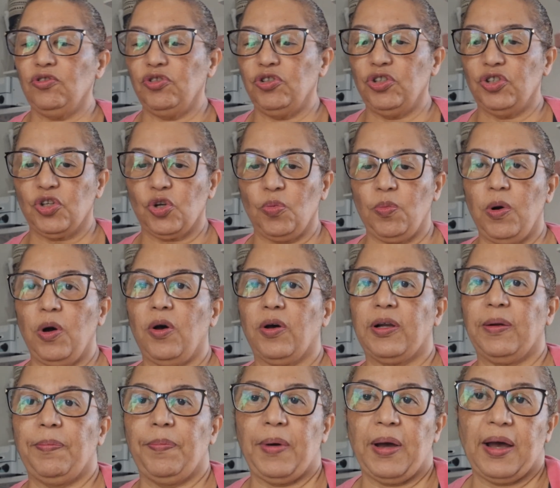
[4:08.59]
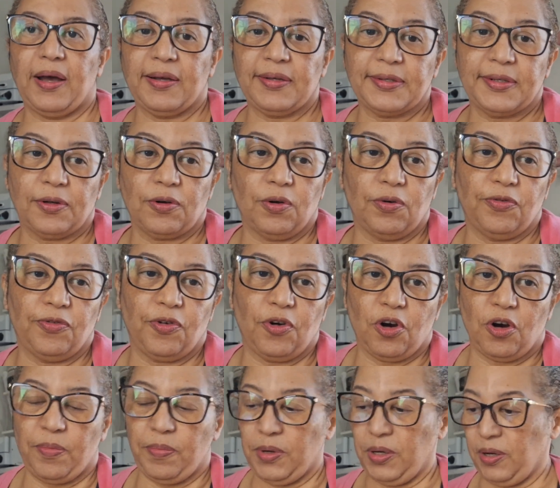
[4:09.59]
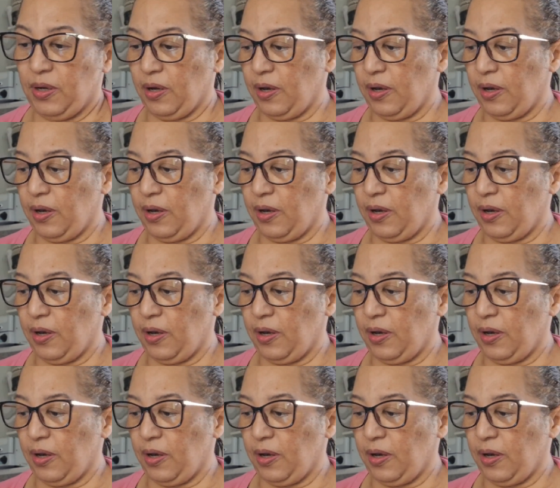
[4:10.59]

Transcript: diz que uma hora passa conforme